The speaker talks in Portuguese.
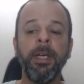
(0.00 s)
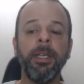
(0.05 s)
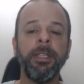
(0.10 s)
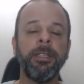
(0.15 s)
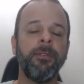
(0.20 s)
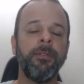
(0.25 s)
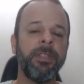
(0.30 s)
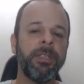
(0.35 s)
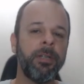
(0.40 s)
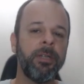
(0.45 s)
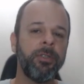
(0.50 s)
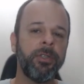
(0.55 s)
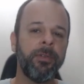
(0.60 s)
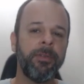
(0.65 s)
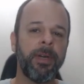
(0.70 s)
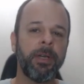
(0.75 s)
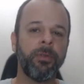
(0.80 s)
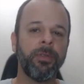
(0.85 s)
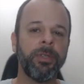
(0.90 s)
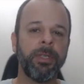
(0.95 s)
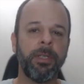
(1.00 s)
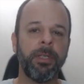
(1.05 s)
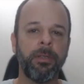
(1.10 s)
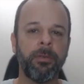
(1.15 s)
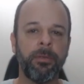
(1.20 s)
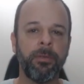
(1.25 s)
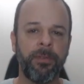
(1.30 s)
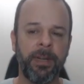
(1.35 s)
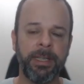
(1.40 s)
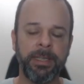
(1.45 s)
Se você não estiver
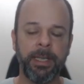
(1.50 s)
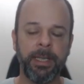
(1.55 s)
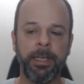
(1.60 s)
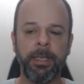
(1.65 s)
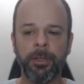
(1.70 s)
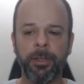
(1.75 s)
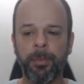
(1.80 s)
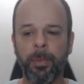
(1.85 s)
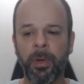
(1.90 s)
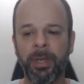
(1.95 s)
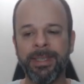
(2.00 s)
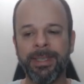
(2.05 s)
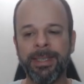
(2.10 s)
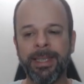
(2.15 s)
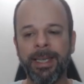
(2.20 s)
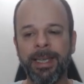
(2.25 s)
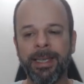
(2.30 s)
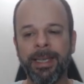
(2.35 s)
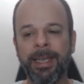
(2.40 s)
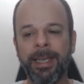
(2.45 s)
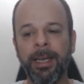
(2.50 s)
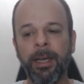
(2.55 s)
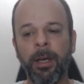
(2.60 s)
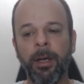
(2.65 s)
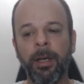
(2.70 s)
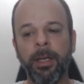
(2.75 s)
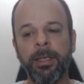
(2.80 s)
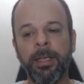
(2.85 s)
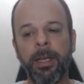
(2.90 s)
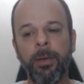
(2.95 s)
conseguindo fazer isso, pode ser que
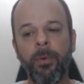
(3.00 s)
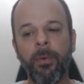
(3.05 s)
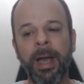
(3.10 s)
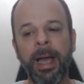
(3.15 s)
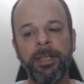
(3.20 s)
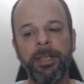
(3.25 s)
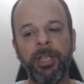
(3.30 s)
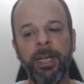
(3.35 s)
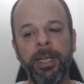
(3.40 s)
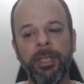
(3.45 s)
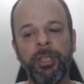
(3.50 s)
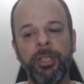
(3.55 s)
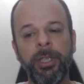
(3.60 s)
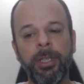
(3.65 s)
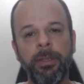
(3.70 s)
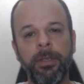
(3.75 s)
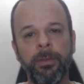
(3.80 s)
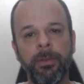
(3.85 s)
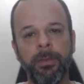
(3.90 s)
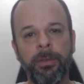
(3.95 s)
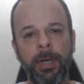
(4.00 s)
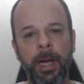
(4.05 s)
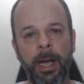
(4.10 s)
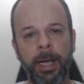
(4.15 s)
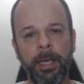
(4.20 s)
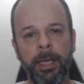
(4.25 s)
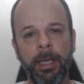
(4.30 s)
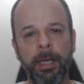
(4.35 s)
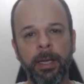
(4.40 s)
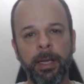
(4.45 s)
tenha um cadeadinho
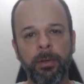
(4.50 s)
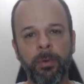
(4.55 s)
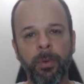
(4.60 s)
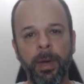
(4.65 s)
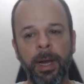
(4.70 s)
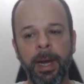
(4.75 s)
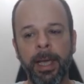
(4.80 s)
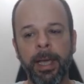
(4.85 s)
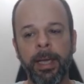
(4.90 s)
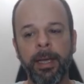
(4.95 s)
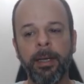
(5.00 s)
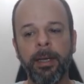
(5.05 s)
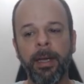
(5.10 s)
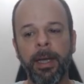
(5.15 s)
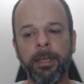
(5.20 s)
aqui na tua layer,